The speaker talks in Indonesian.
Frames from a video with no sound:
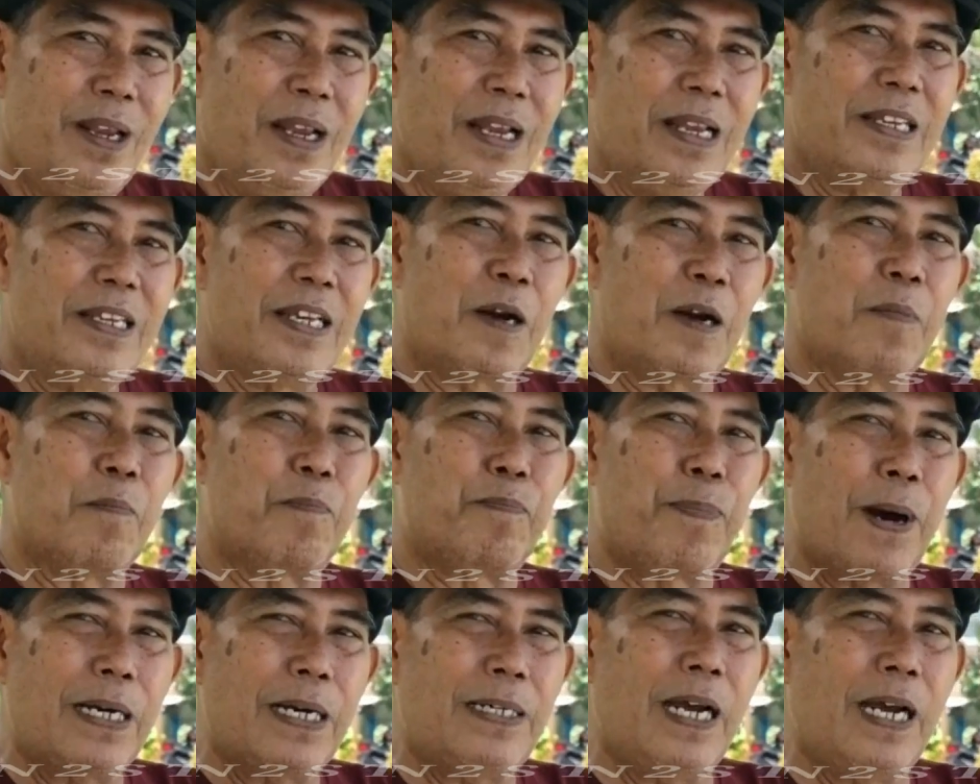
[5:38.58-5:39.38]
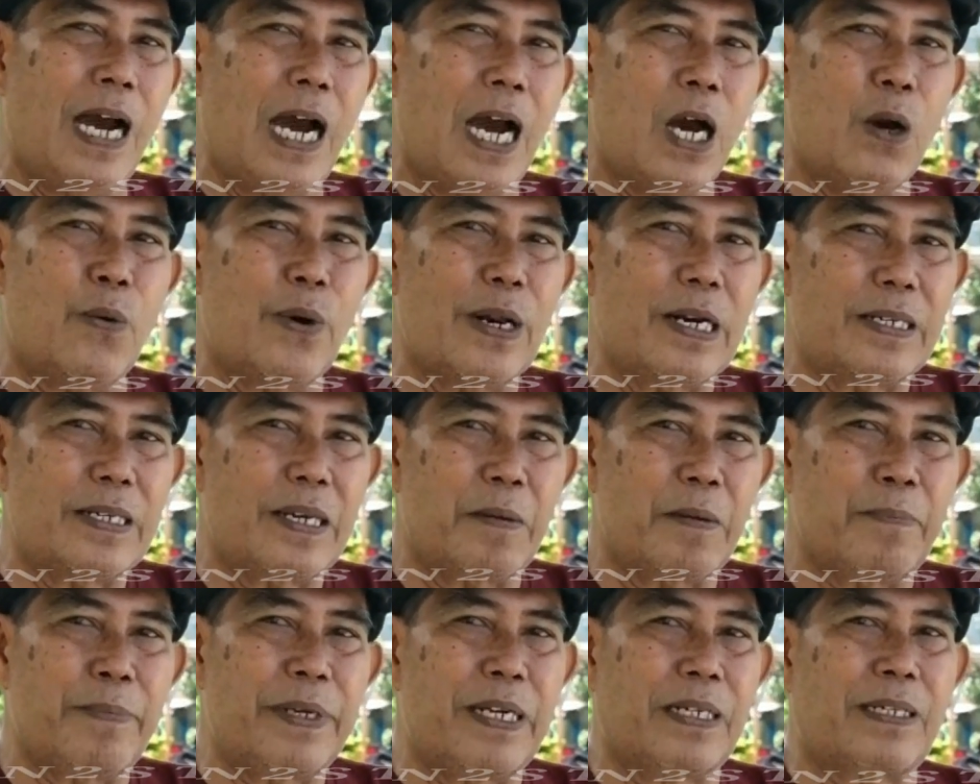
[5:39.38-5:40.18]
yang pada
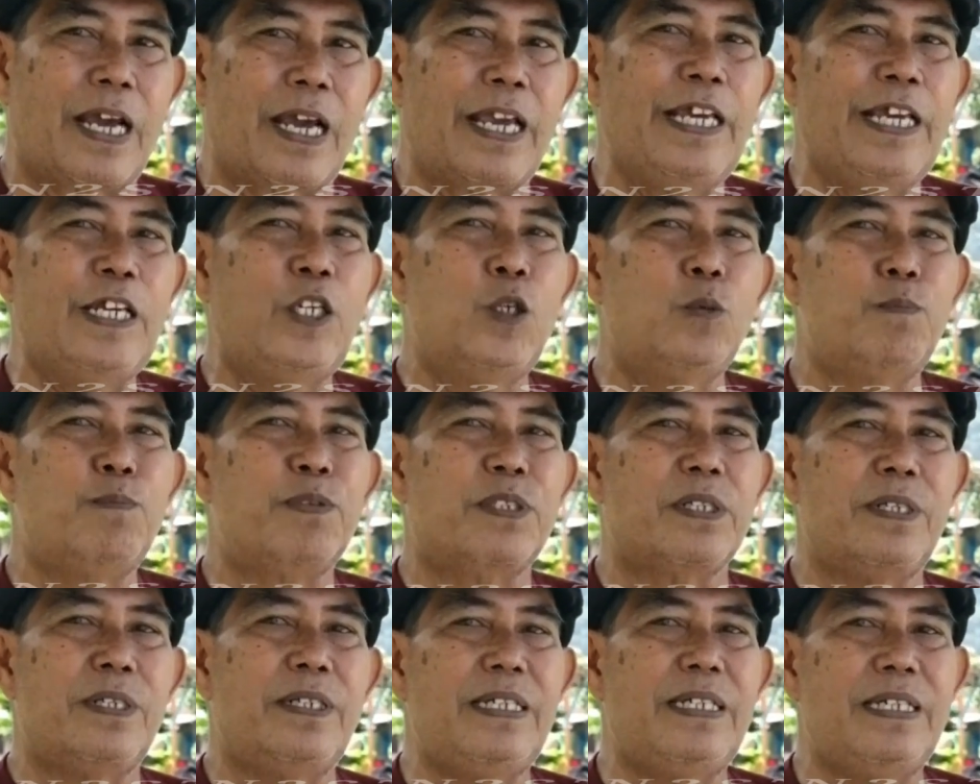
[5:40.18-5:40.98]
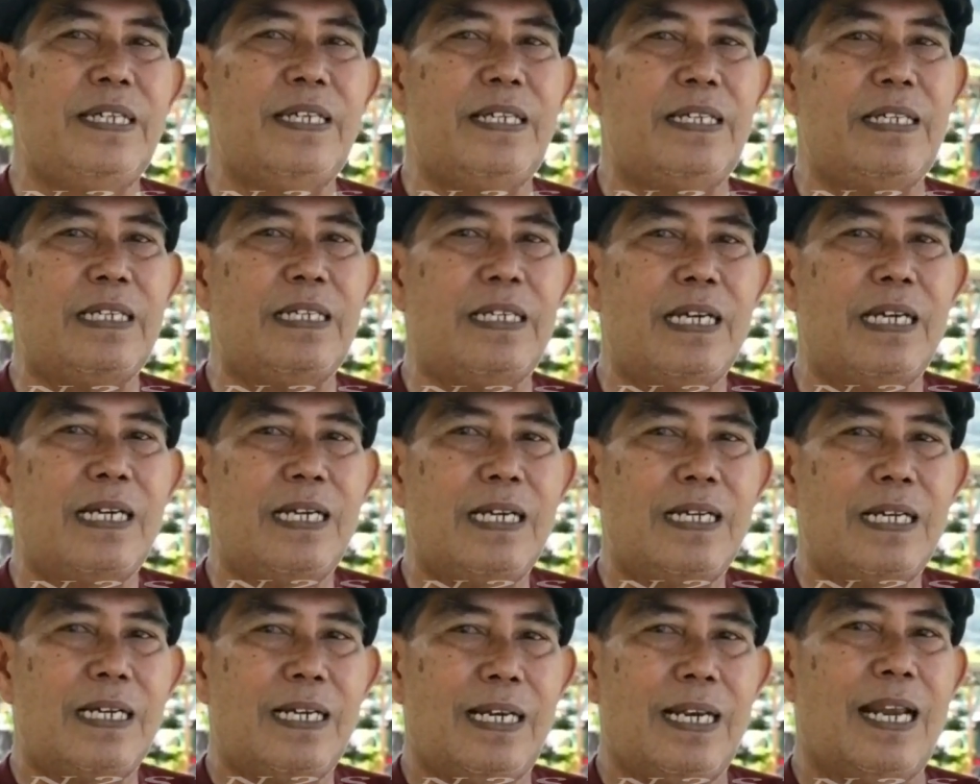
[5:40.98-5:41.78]
awalnya mereka hidup sendiri
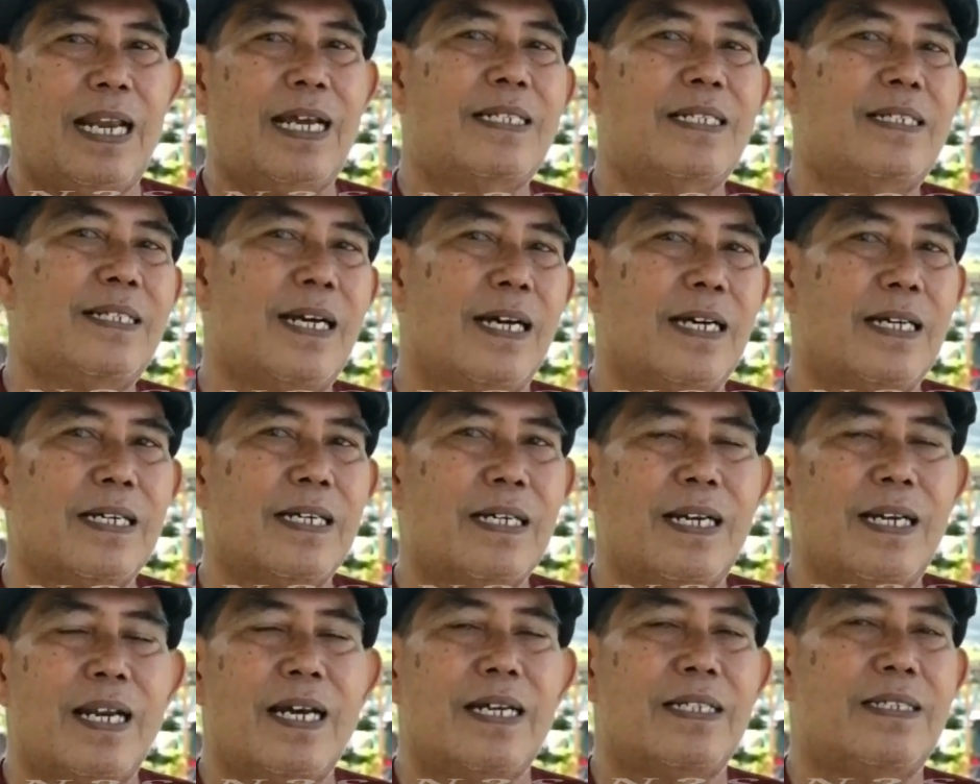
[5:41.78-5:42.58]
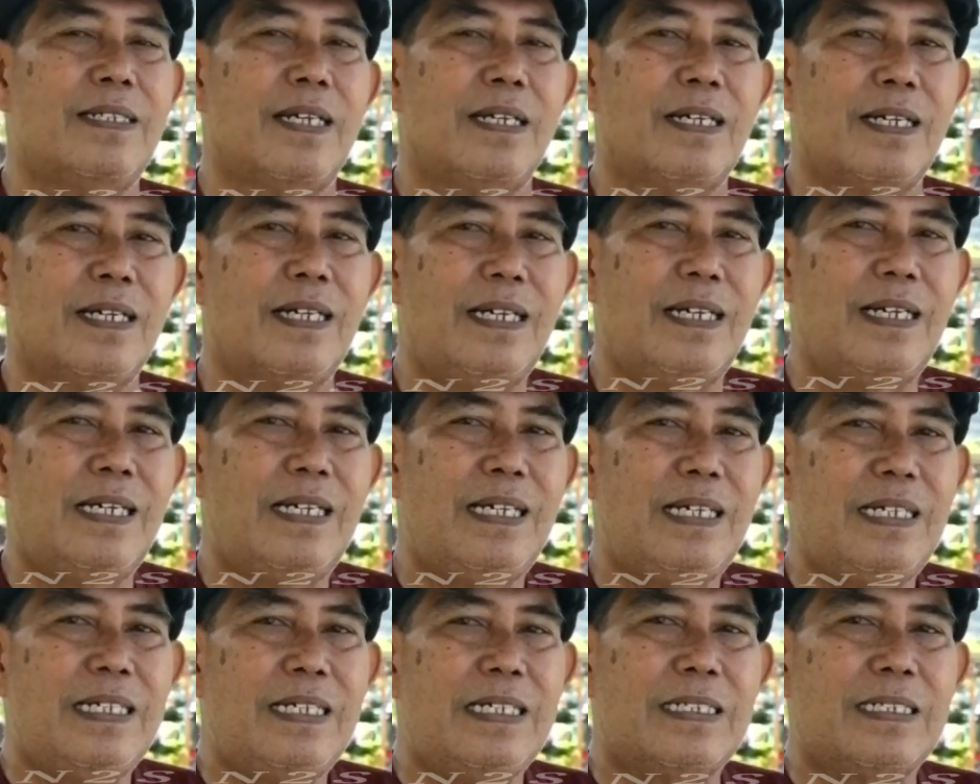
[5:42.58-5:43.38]
lajang-lajang
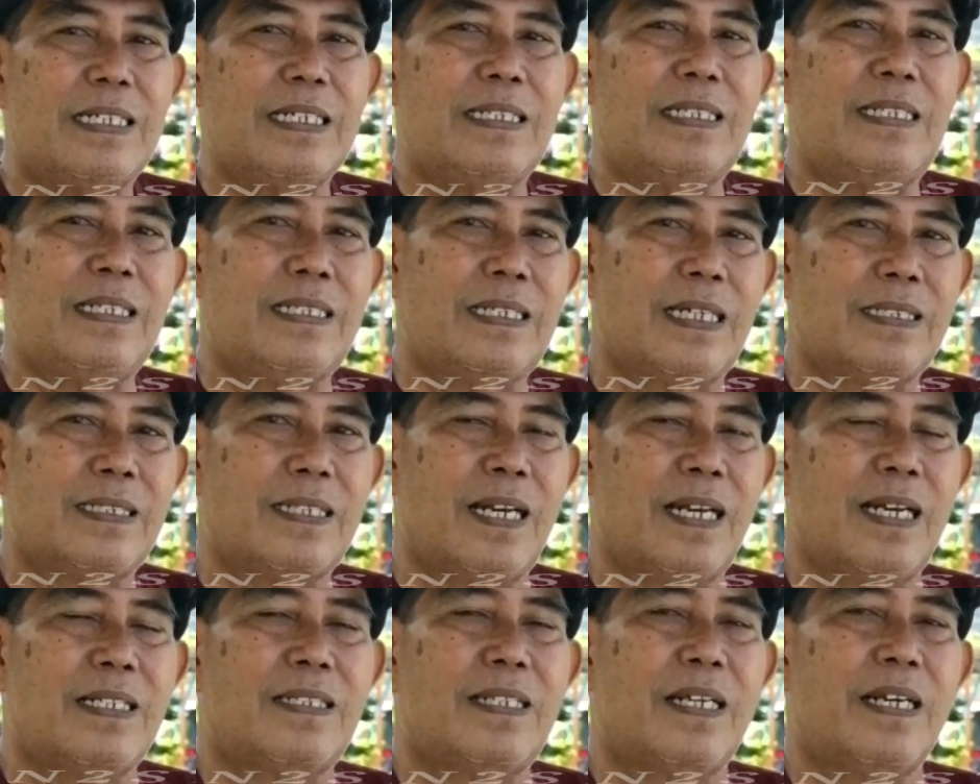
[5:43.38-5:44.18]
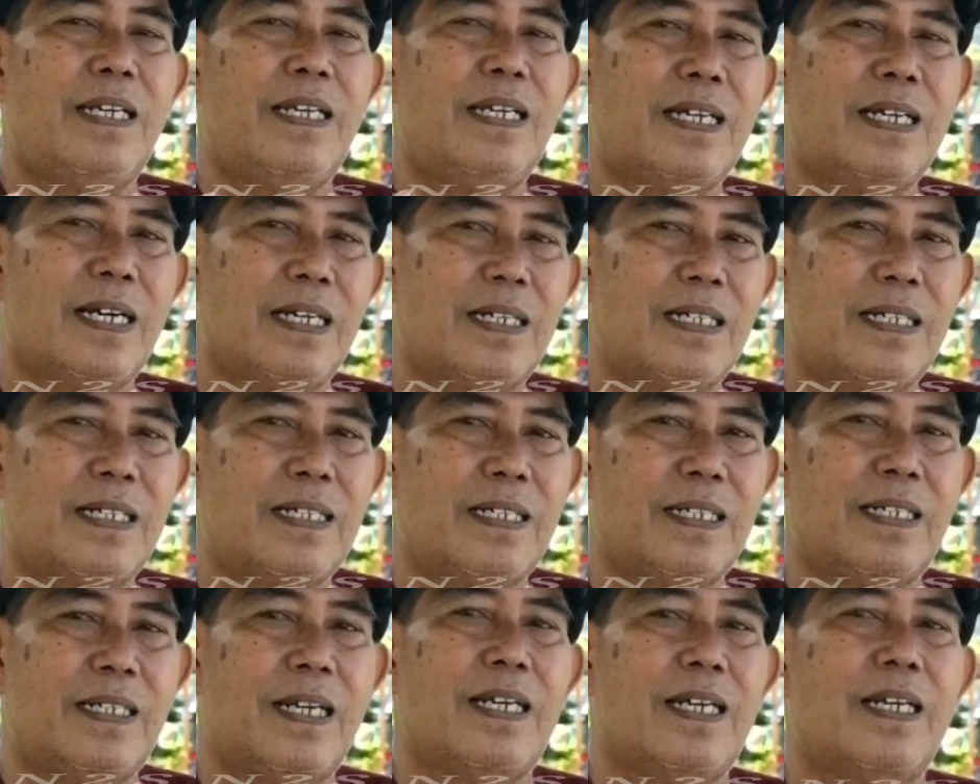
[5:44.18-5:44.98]
ketika telah terikat
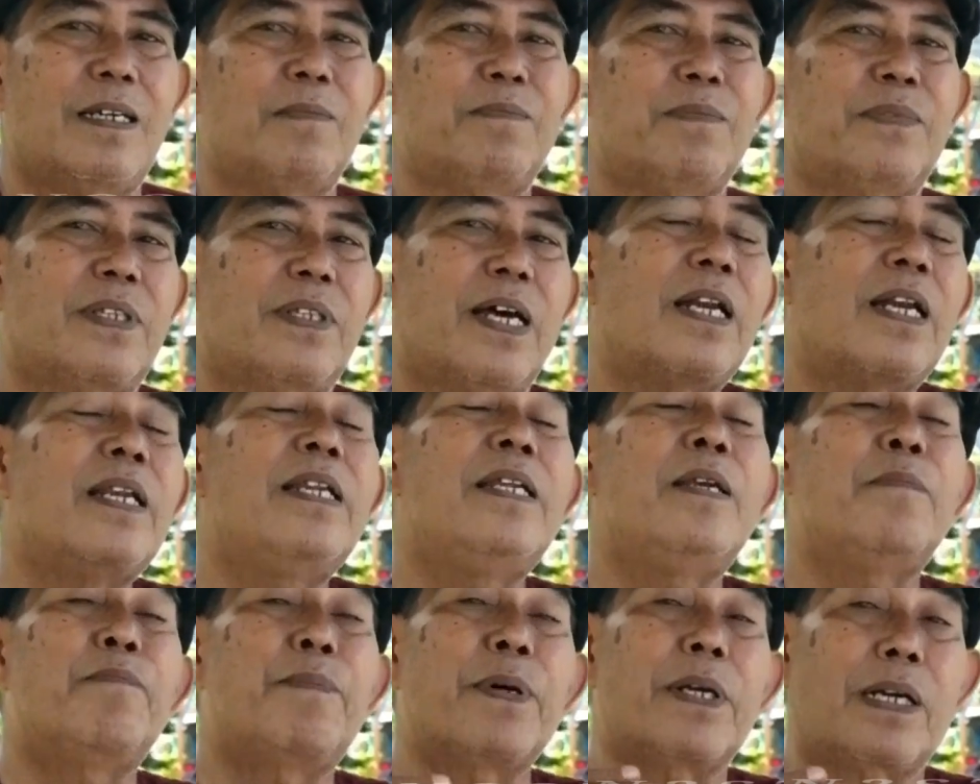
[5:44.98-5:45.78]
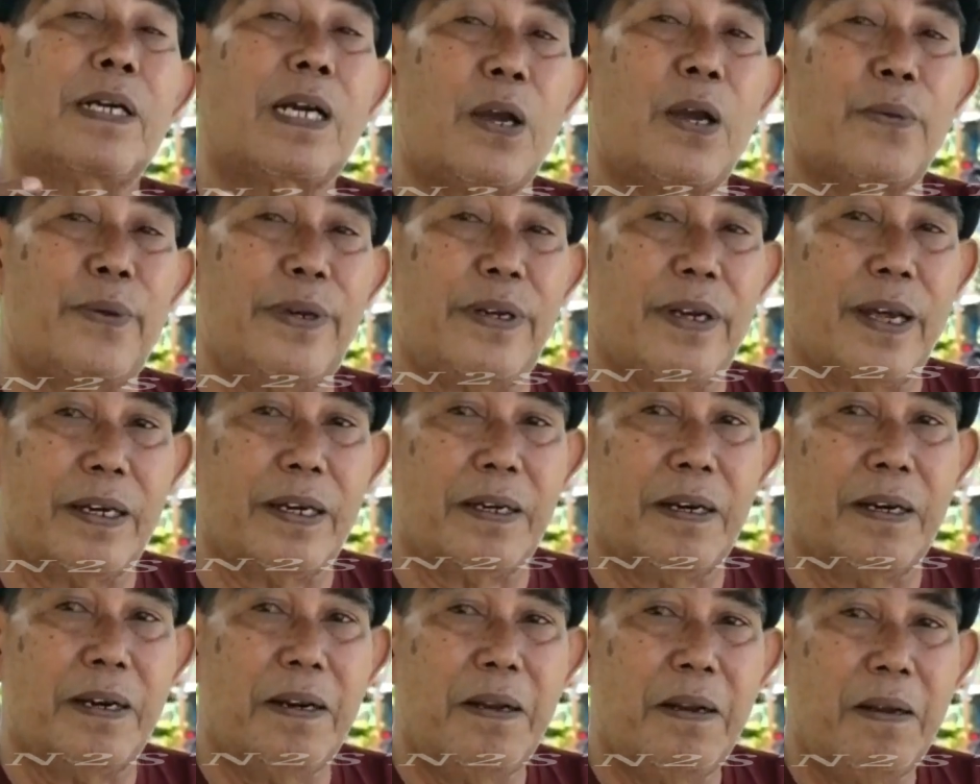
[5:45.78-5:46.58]
dalam tali perkawinan
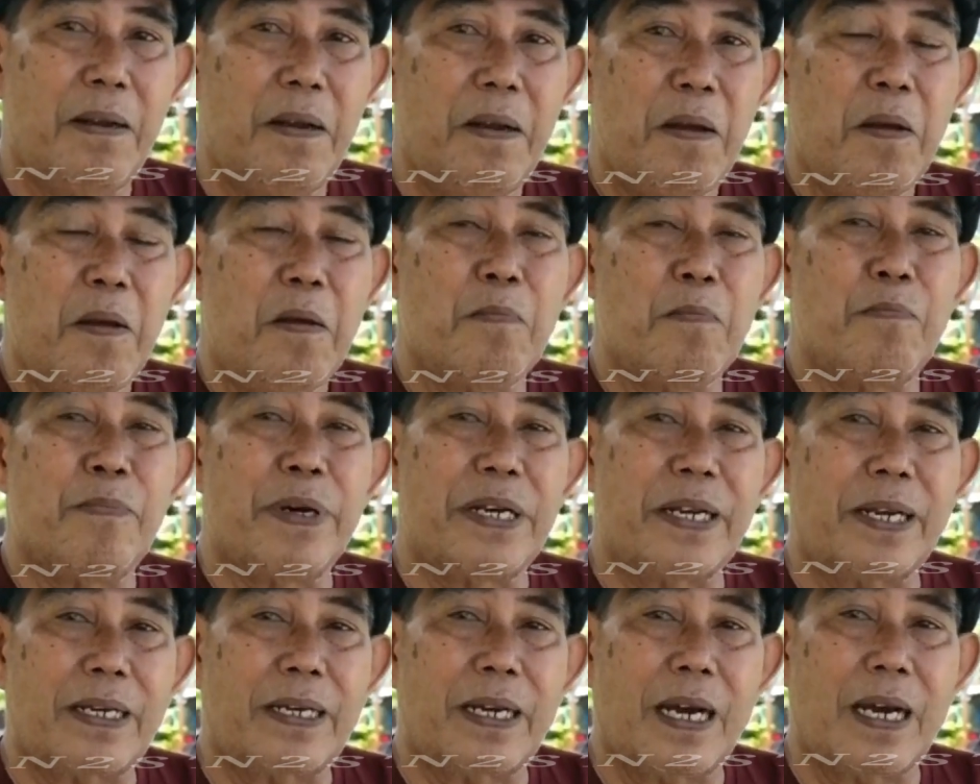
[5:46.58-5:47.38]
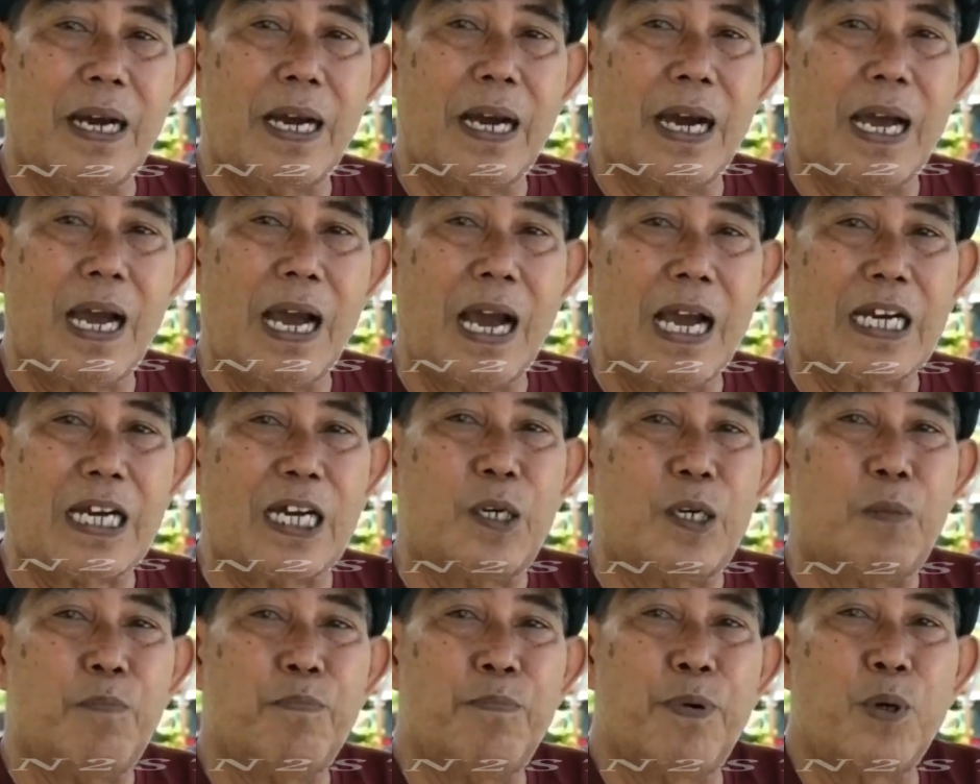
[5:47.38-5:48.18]
mereka
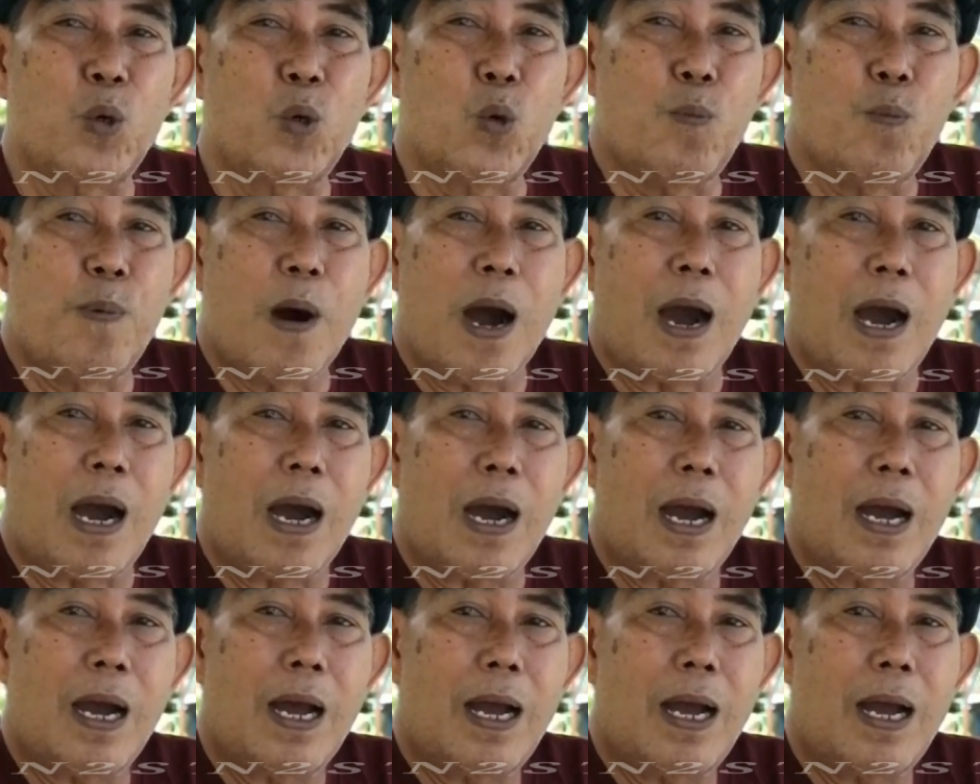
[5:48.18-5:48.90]
akan berubah